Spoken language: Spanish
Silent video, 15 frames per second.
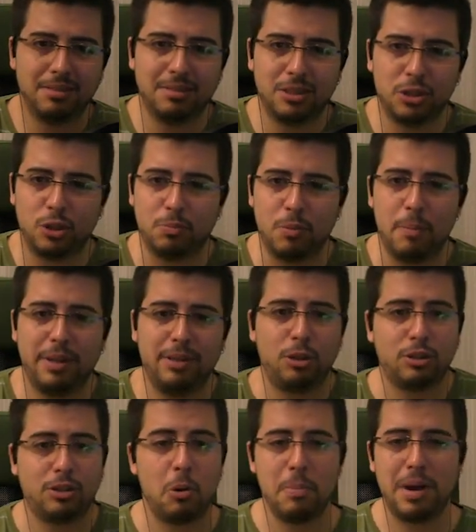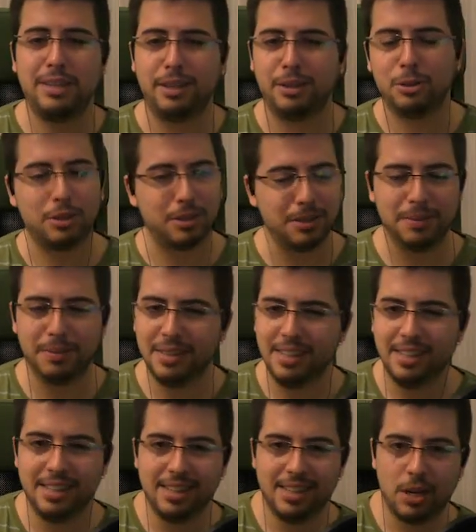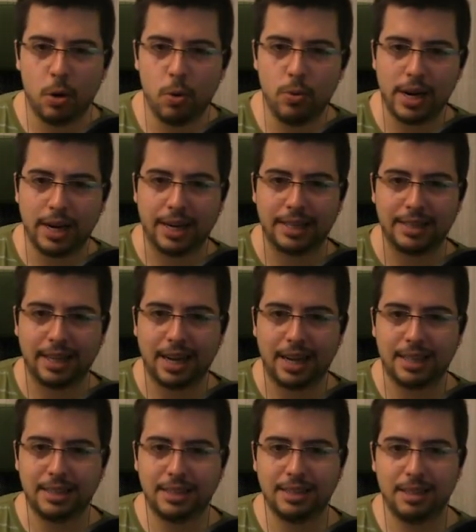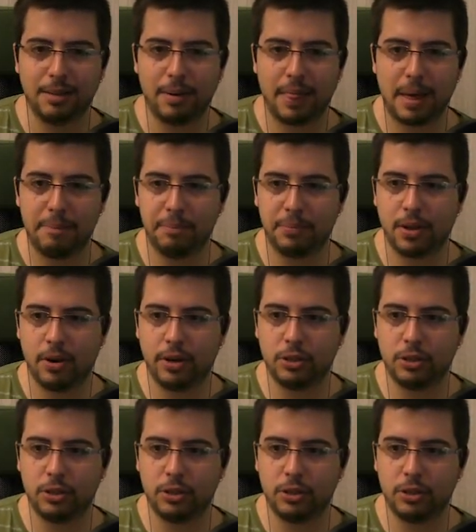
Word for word: Esos momentos traumáticos, tío. Unen que te cagas, de verdad. Ahora